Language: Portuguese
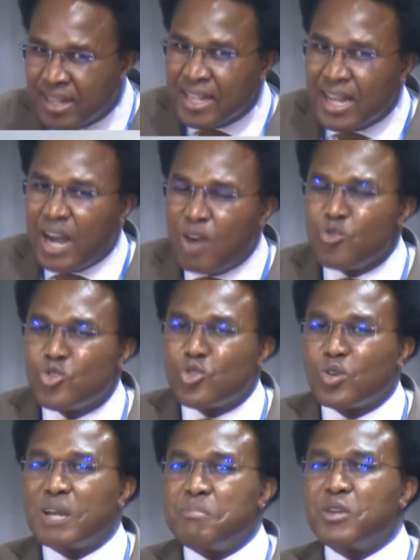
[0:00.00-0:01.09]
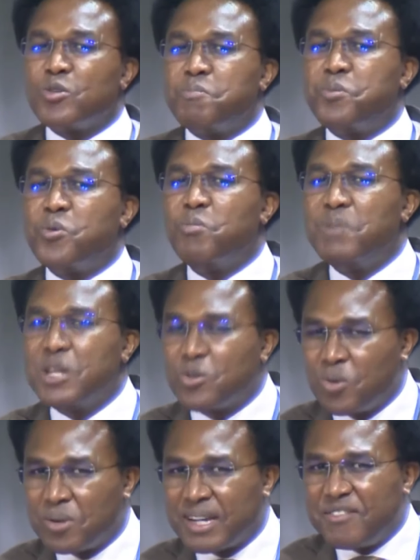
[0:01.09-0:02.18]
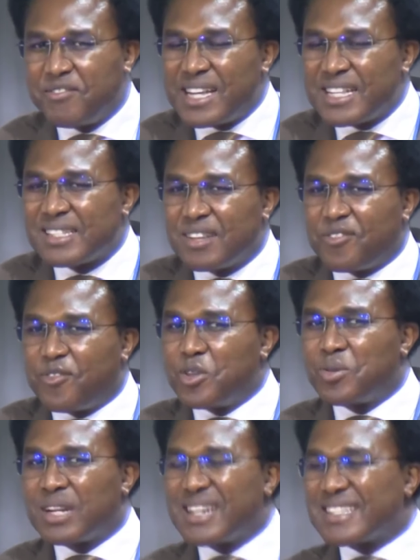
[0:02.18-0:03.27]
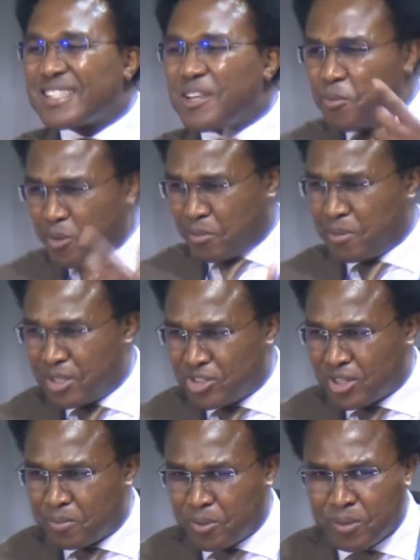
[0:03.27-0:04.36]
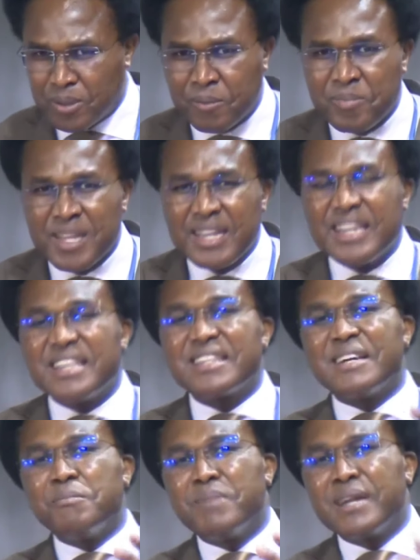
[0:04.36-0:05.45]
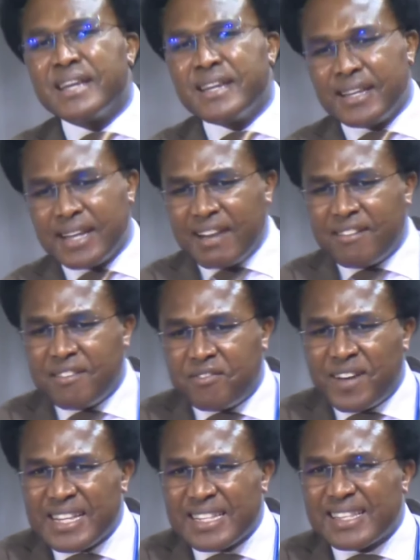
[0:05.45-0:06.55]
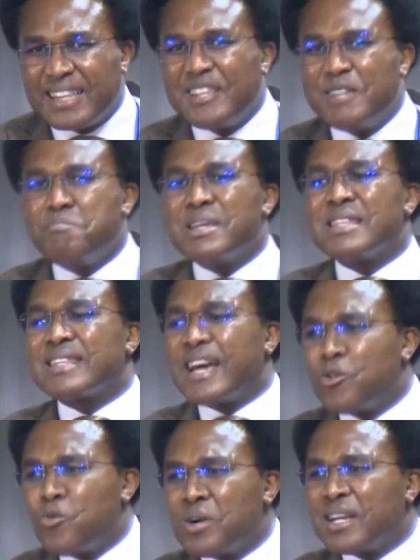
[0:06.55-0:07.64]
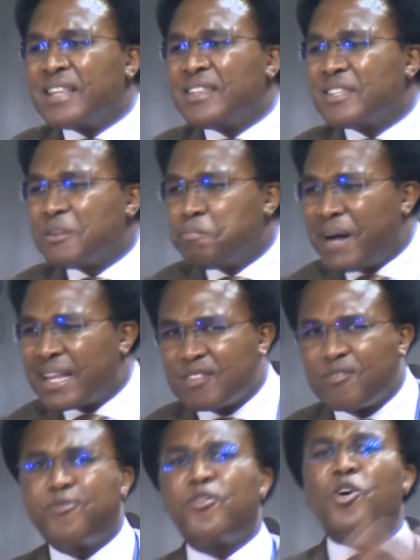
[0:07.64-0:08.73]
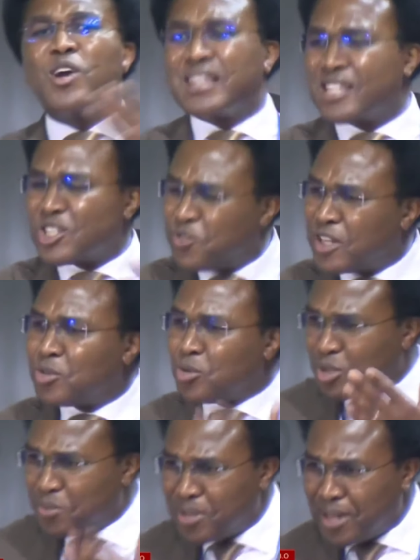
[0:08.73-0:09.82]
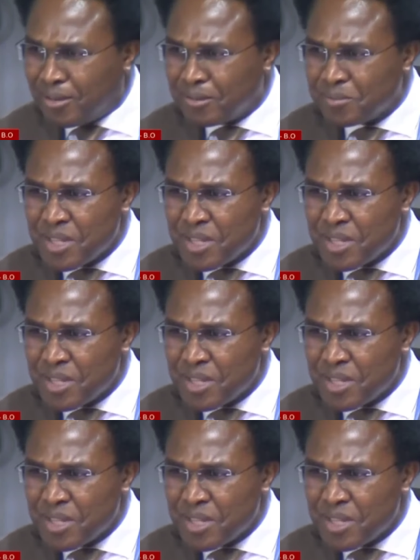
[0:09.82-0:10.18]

Há um julgamento público que vai ser feito em relação ao próprio Ministério Público. E também ah, vai se alimentar um grande debate fora da esfera do tribunal.